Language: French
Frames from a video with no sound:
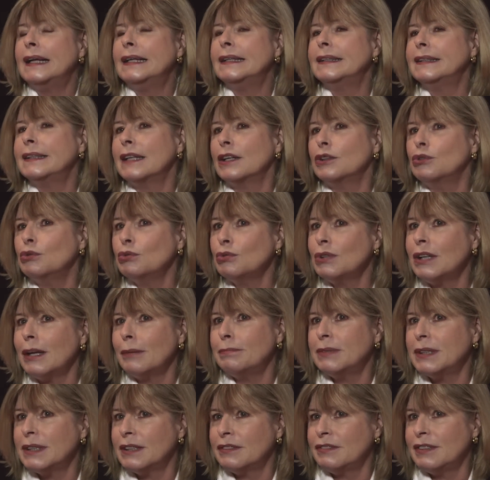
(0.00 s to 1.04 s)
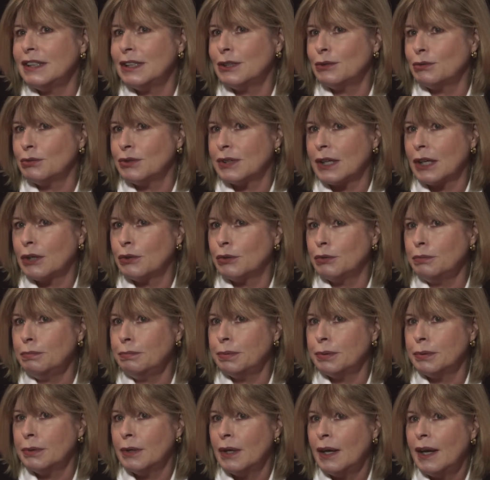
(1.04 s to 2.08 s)
Il tient toute la petite ville sous sa
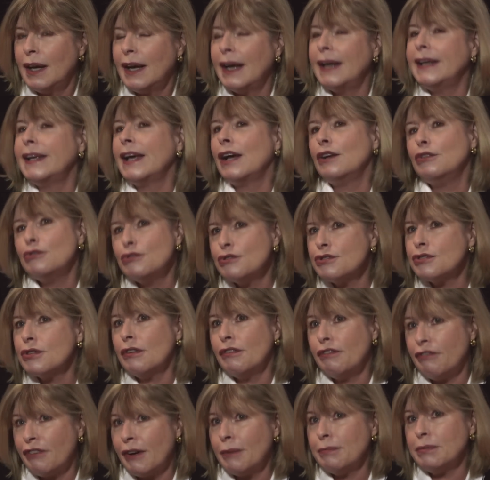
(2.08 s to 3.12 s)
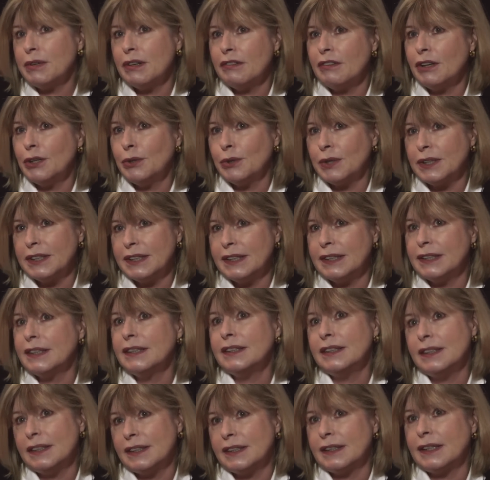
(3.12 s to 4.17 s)
coupe. Et il y a une seule femme qui va lui
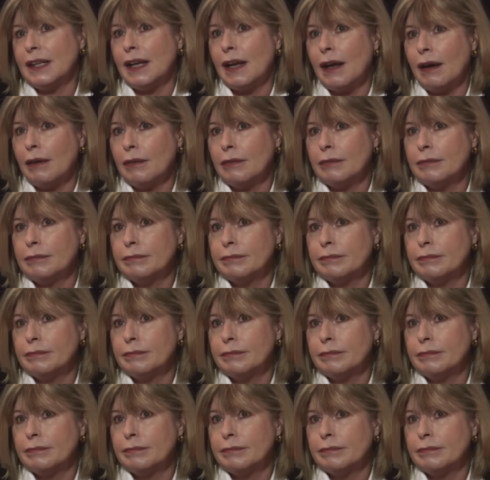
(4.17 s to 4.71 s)
résister, c'est Stella.